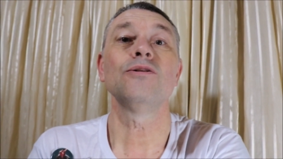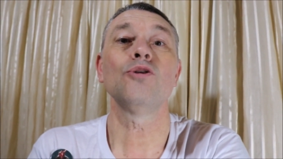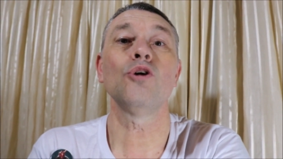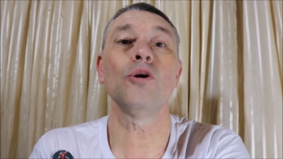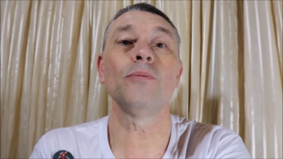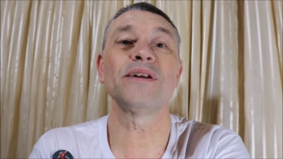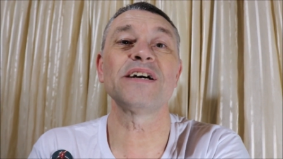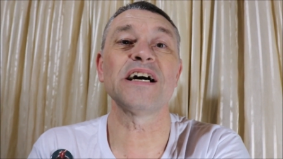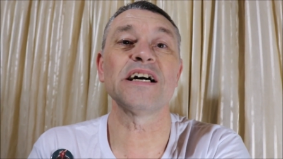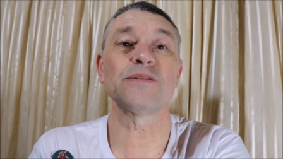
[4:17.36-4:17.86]

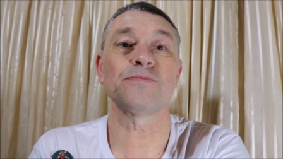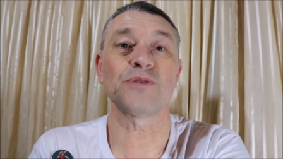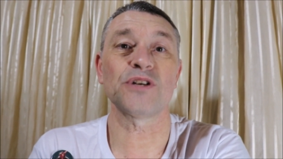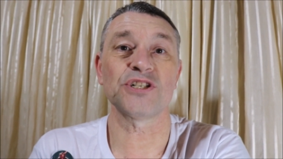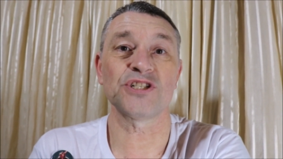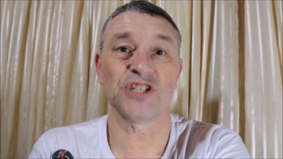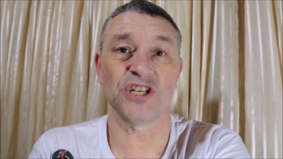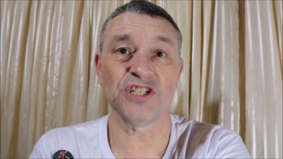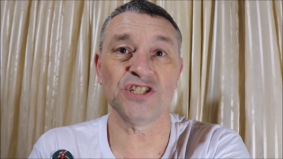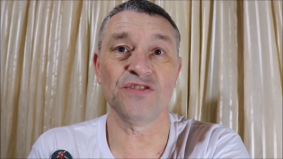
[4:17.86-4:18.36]
Obrigado por
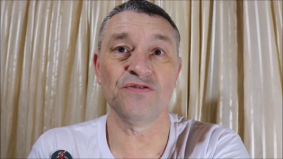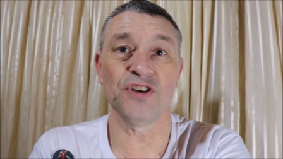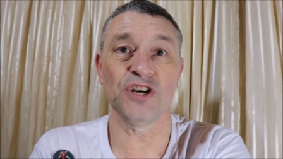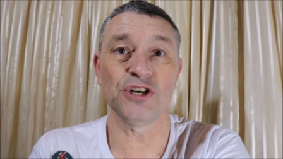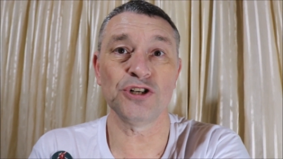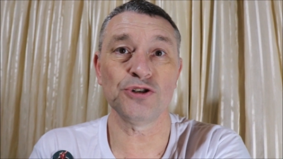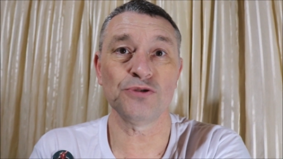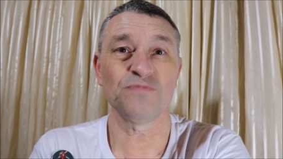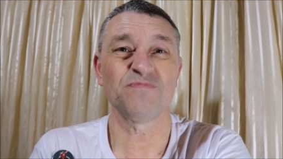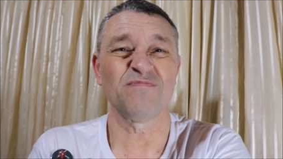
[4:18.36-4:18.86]
assistir esse
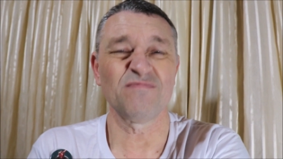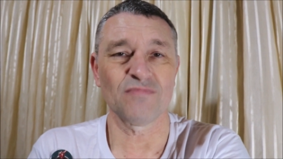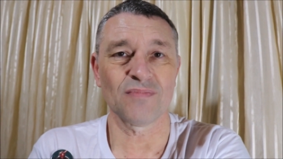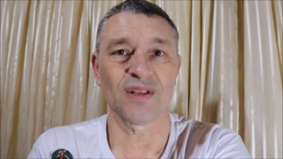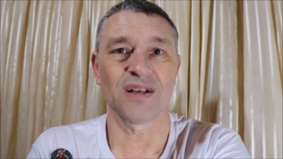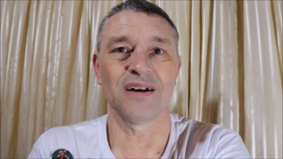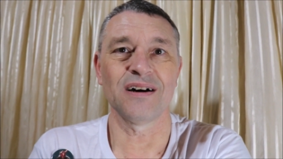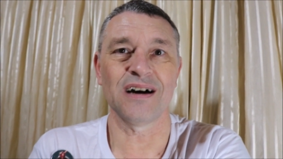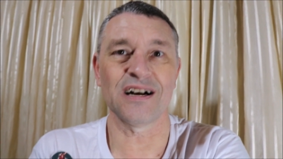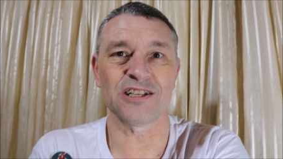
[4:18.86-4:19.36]
vídeo.
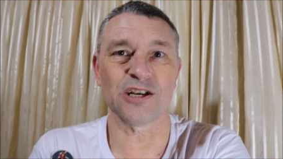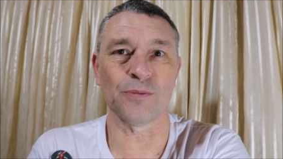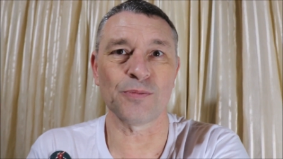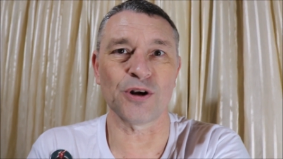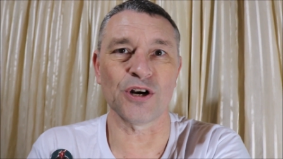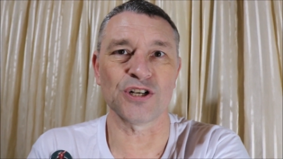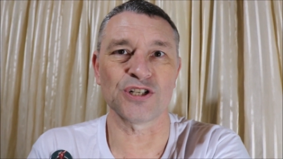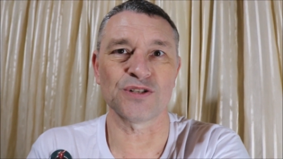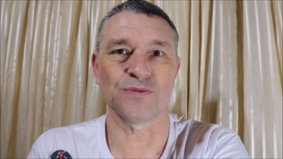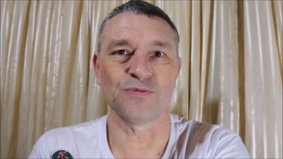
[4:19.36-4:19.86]
Até o
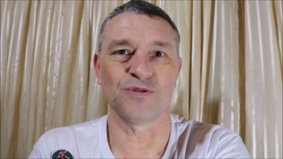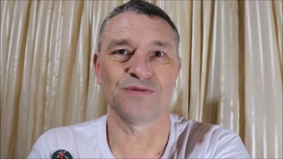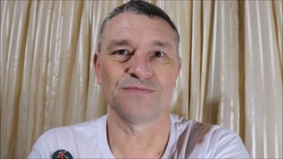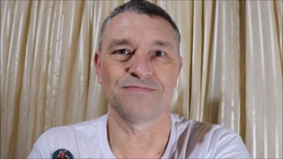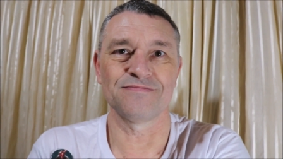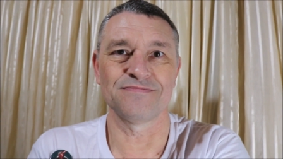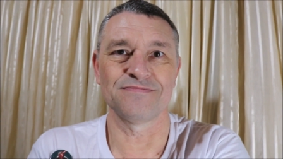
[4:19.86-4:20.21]
próximo.